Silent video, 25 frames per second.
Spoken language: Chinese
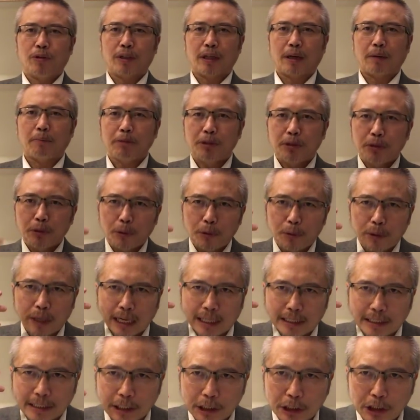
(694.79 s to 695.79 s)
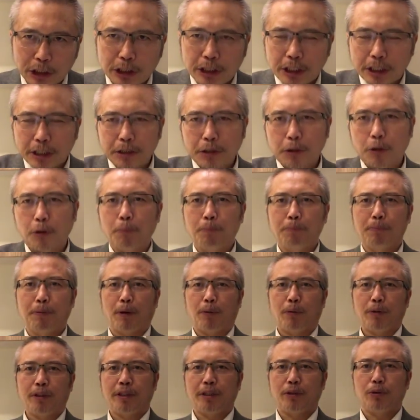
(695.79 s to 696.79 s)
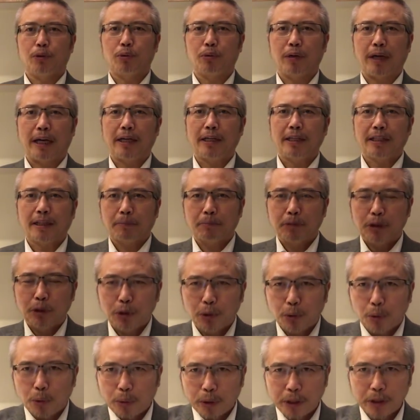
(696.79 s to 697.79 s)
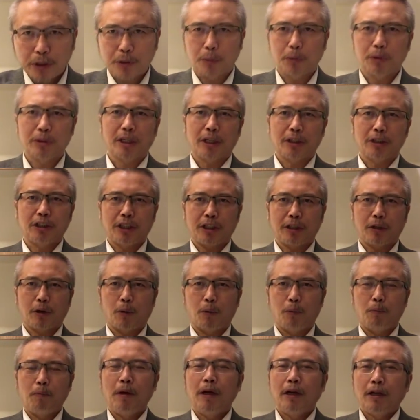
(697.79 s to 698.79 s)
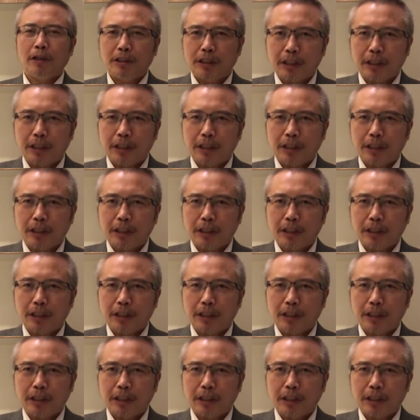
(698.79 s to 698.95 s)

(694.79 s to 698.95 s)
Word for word: 他们就会啊，在街头表现出来，他们就会走上街头，